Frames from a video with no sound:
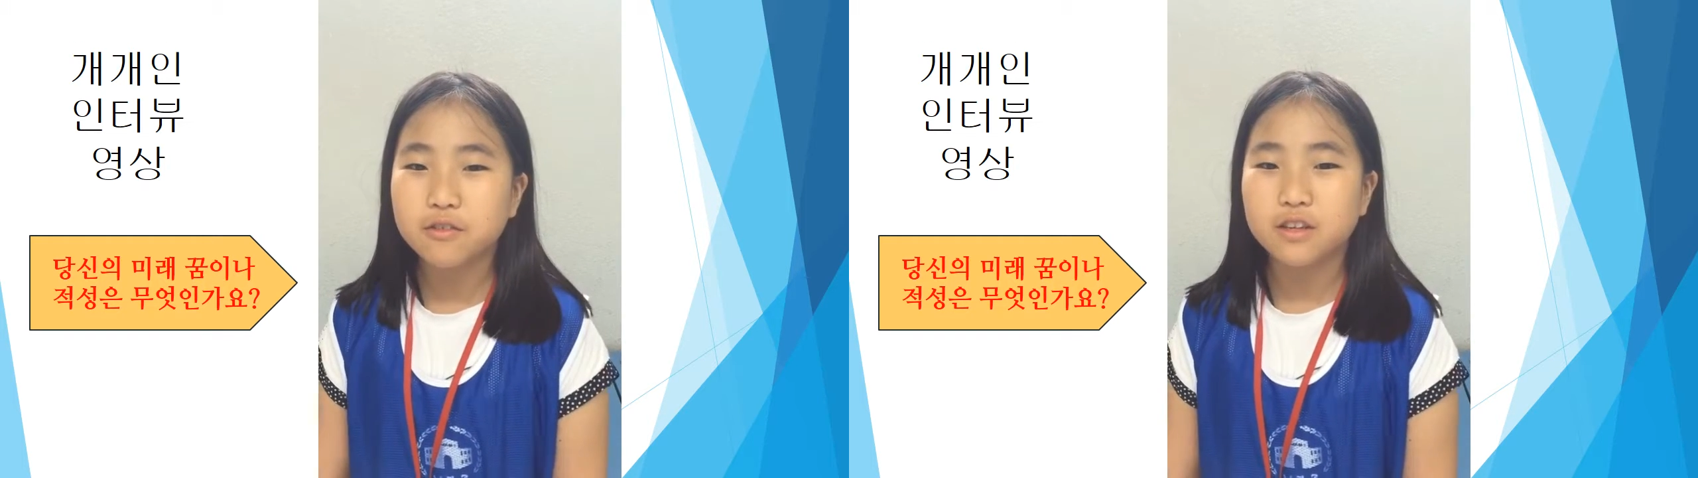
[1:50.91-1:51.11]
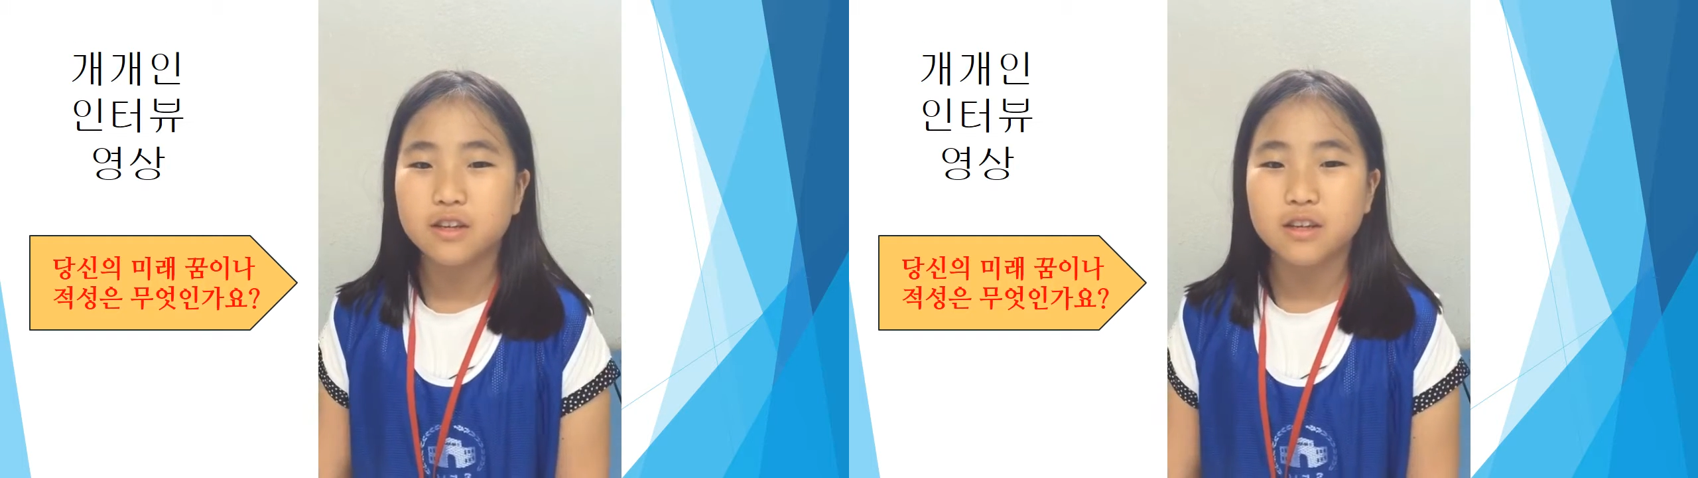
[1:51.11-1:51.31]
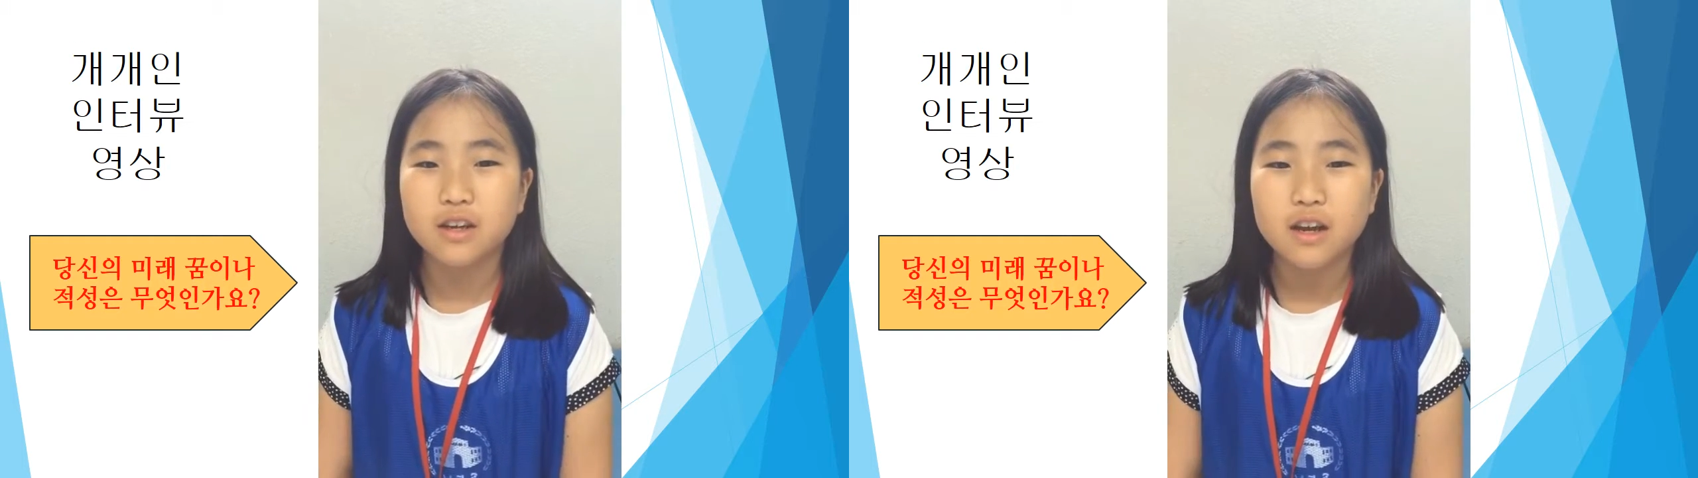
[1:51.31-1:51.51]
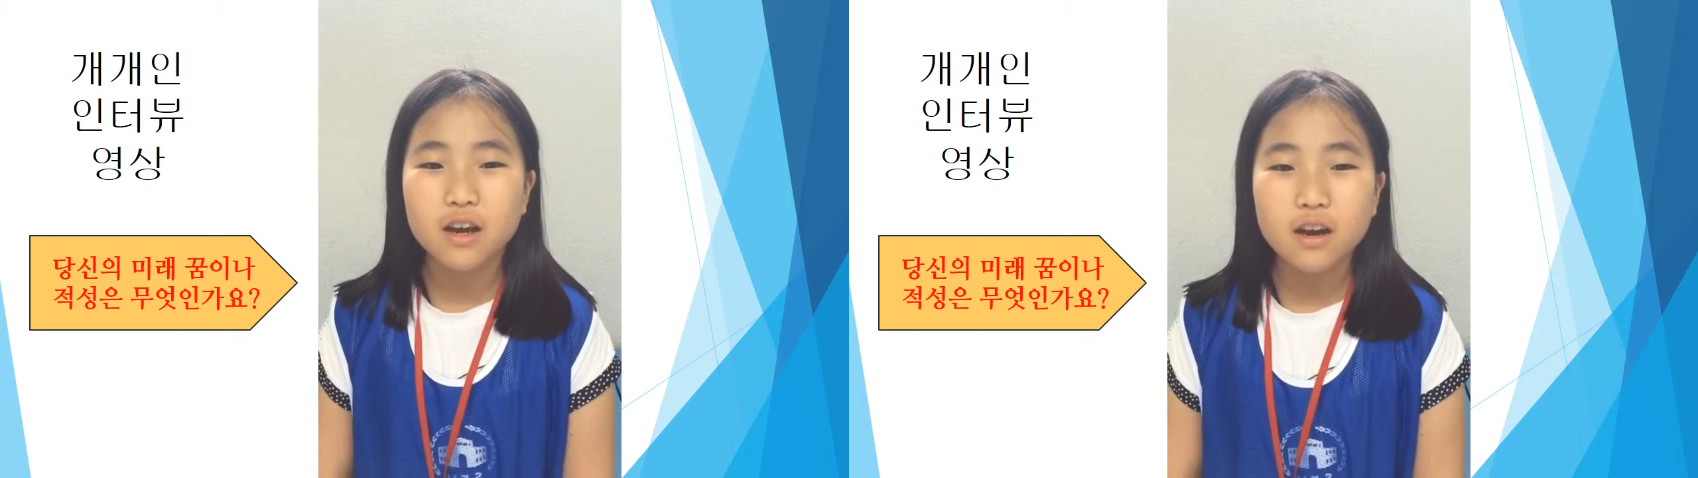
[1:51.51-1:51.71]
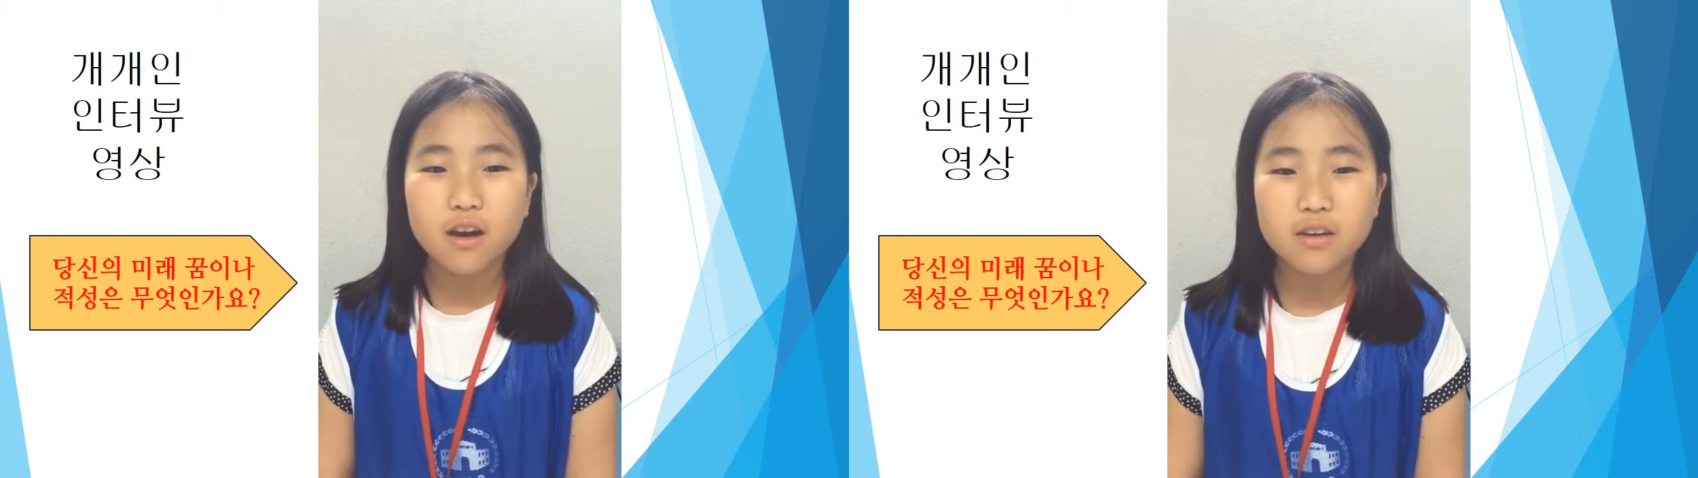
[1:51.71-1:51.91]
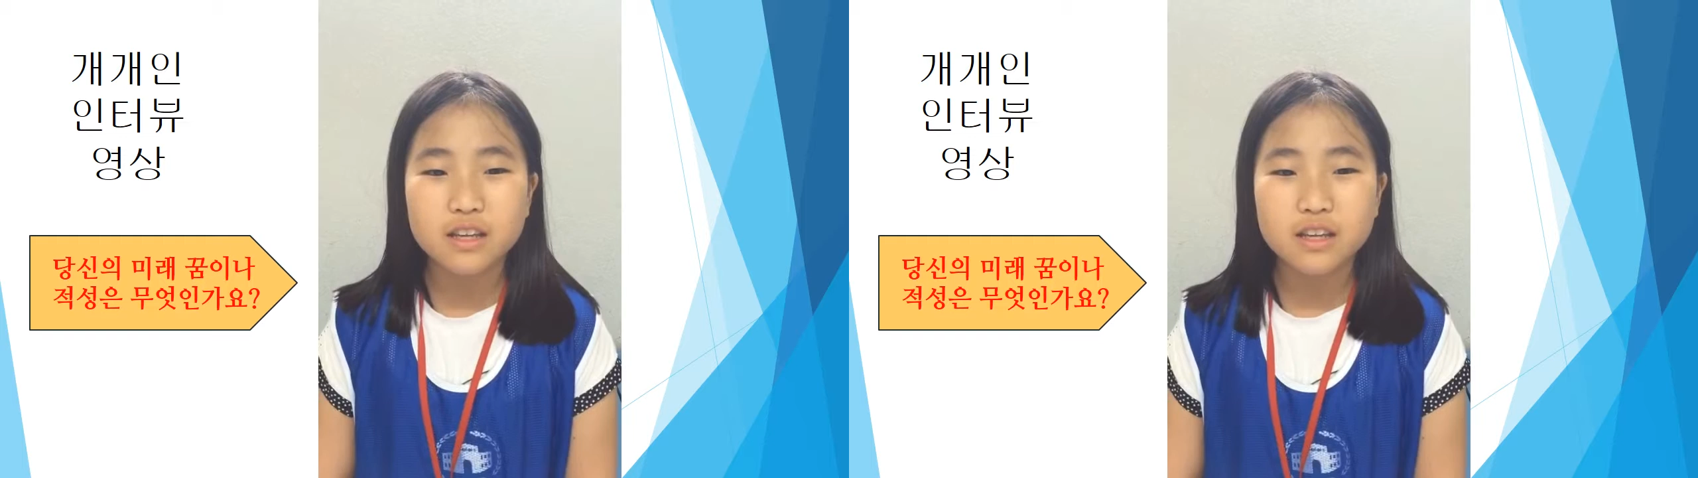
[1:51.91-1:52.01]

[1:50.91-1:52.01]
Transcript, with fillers: 소식을 어,